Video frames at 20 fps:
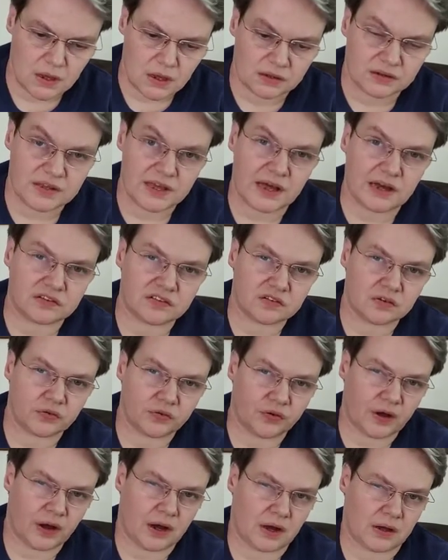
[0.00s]
Die erste
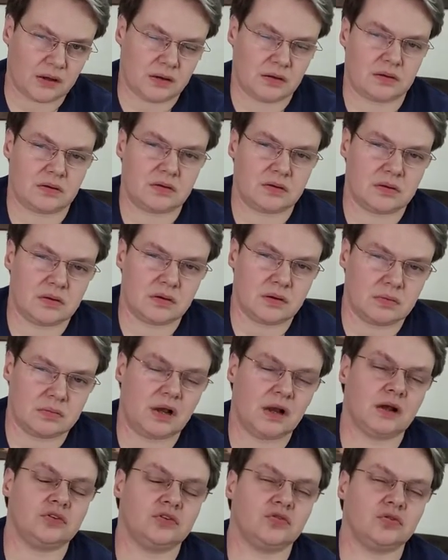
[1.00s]
Frage im
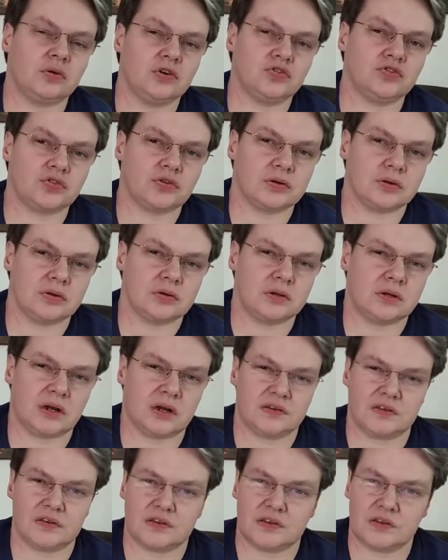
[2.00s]
katholischen
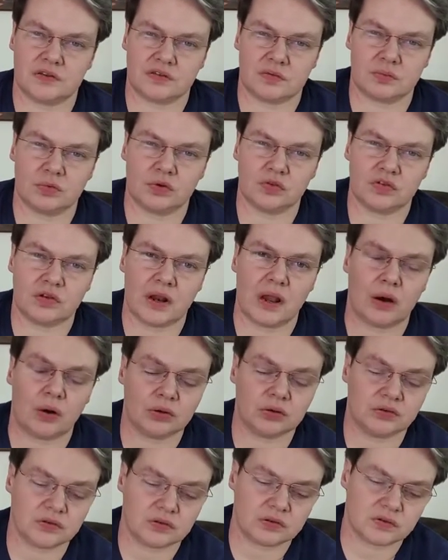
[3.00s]
Katechismus
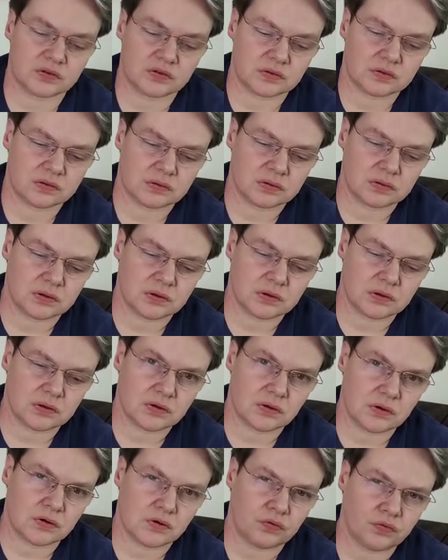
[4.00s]
lautet,
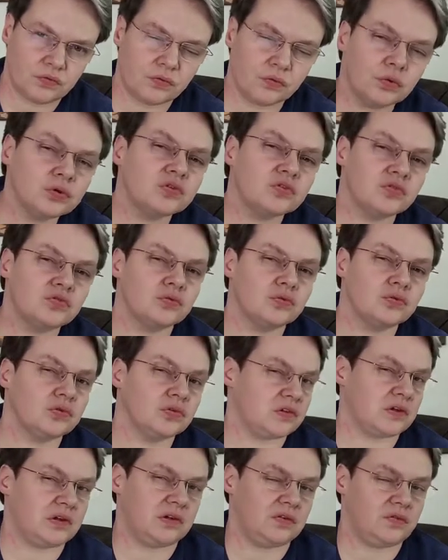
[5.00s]
wozu
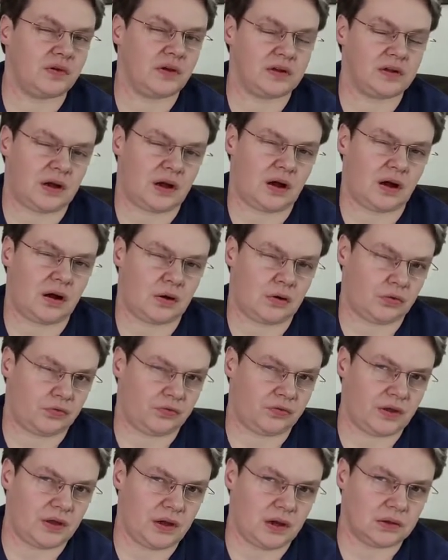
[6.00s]
sind wir da auf
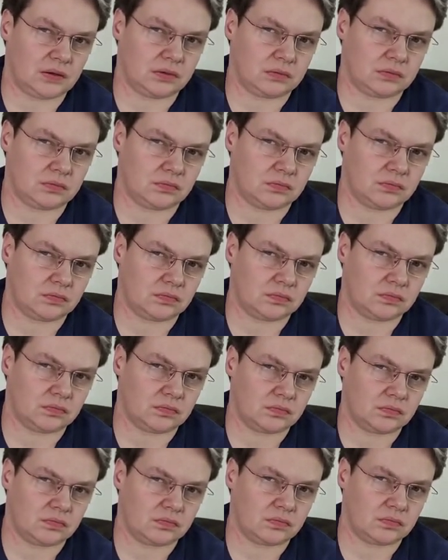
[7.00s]
Erden?
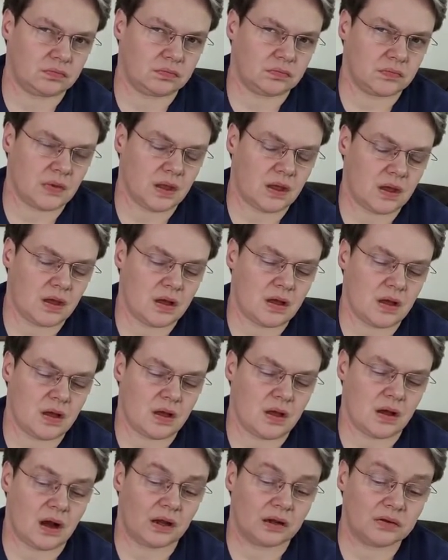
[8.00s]

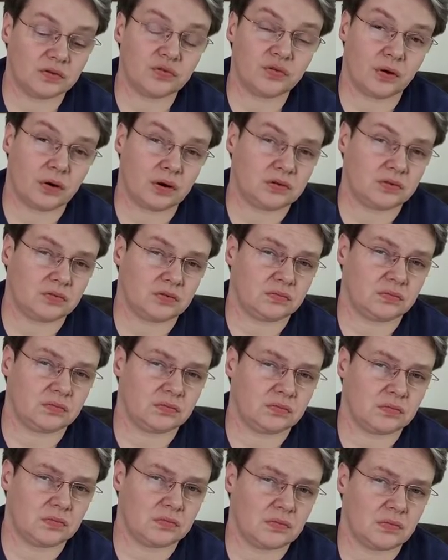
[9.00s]
Antwort,
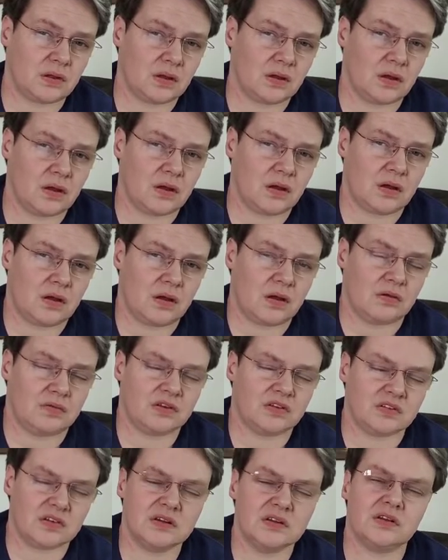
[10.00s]
wir
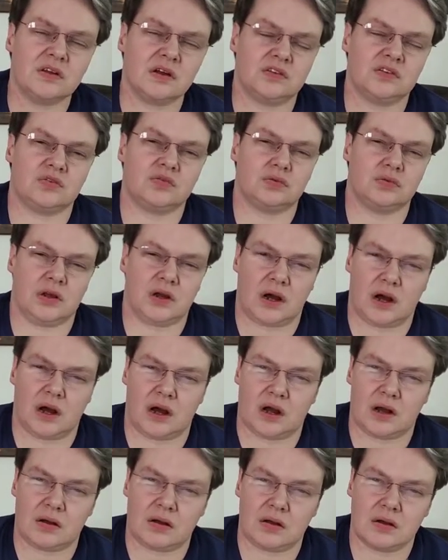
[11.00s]
sind dazu
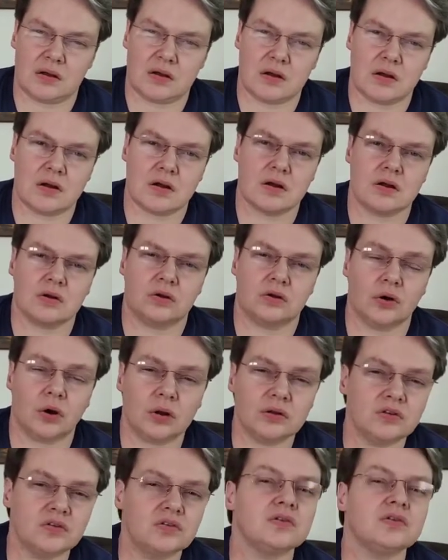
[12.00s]
da,
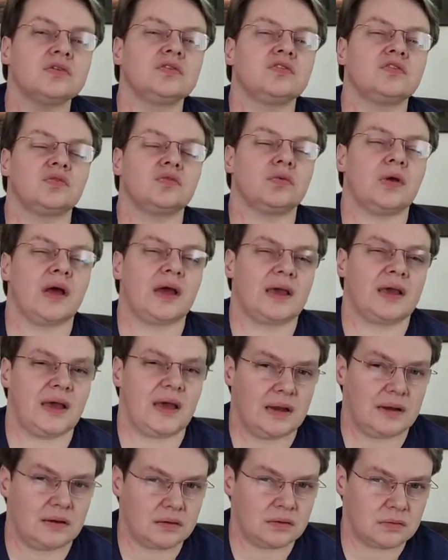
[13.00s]
Gott zu
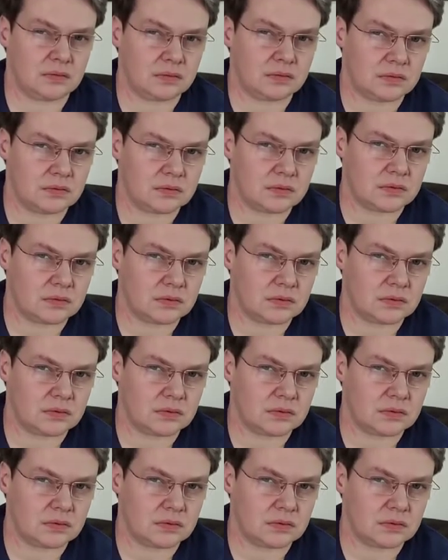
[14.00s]
erkennen,